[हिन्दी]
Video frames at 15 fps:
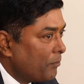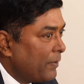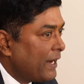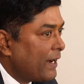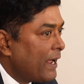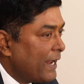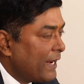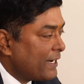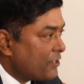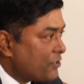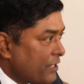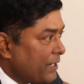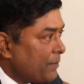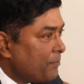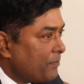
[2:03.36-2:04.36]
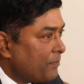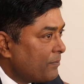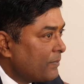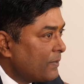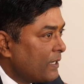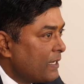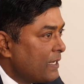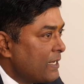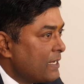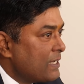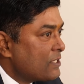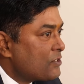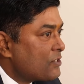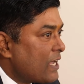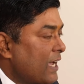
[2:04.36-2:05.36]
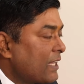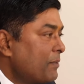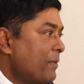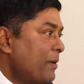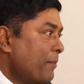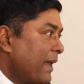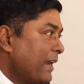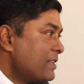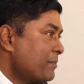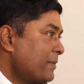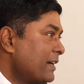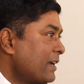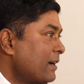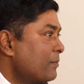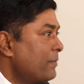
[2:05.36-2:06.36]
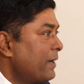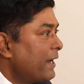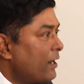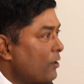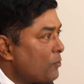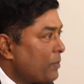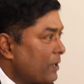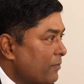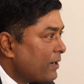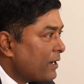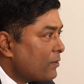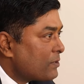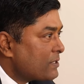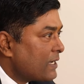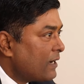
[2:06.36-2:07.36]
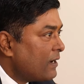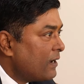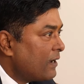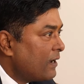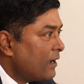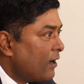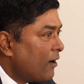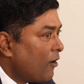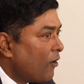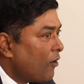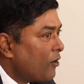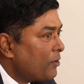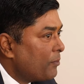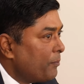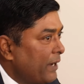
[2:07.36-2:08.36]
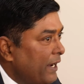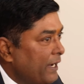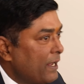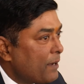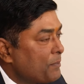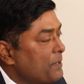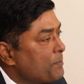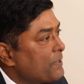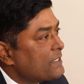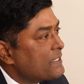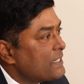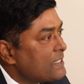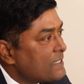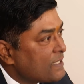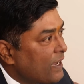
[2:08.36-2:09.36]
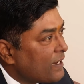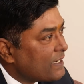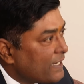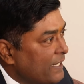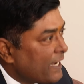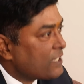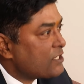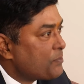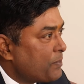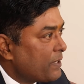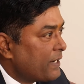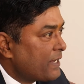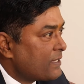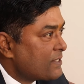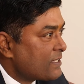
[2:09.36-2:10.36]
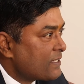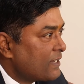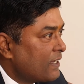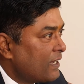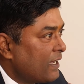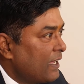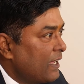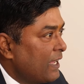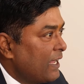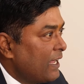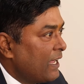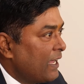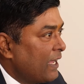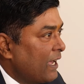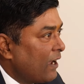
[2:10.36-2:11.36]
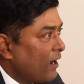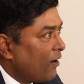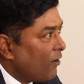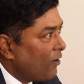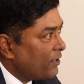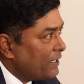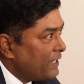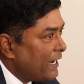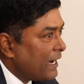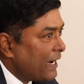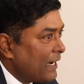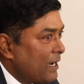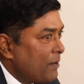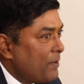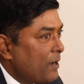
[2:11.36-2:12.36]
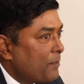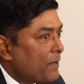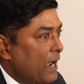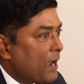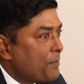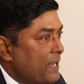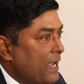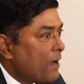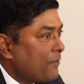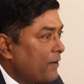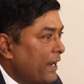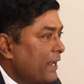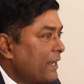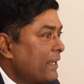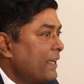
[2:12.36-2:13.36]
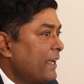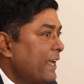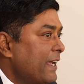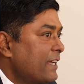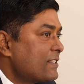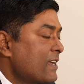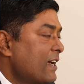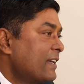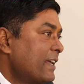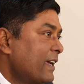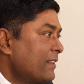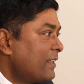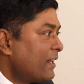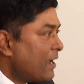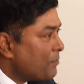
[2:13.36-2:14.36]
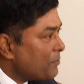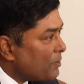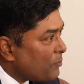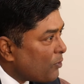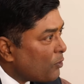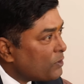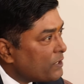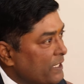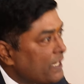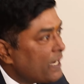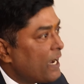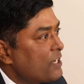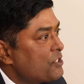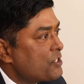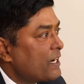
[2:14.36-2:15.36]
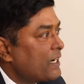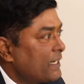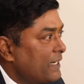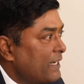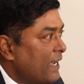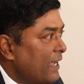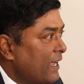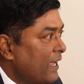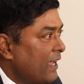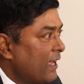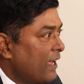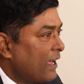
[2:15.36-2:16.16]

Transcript: मेरा एक टीम साथ में मैनेजमेंट का मेरे ऊपर भरोसा और मेरी अपनी 25 साल की एक्सपीरियंस और ये करने में हम कामयाब रहे कि एक साल के अंदर हमने बहुत ही अच्छा किया है